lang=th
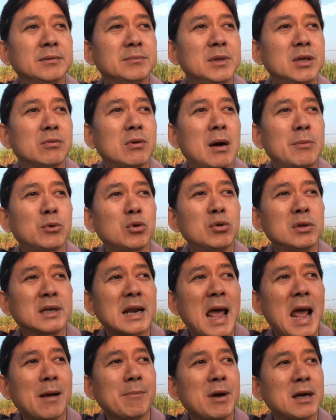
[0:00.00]
มีความรุน
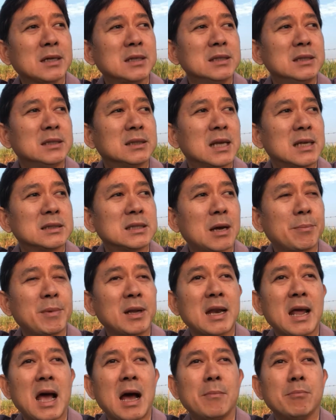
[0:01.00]
แรงมากขึ้นนะจากปั
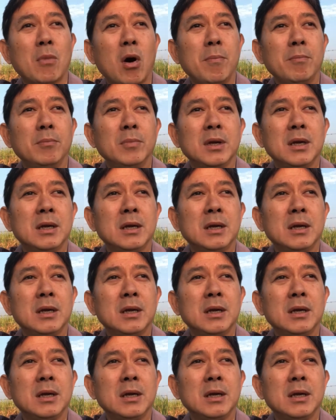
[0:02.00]
ญหาม็อบ